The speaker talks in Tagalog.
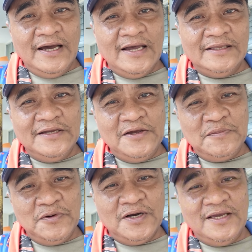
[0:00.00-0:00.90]
At
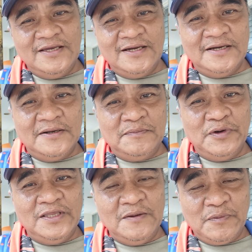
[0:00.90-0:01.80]
ngayon po ay uh,
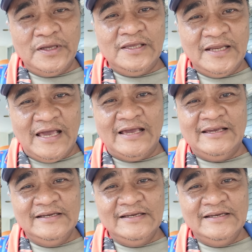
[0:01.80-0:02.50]
pwedeng pwede na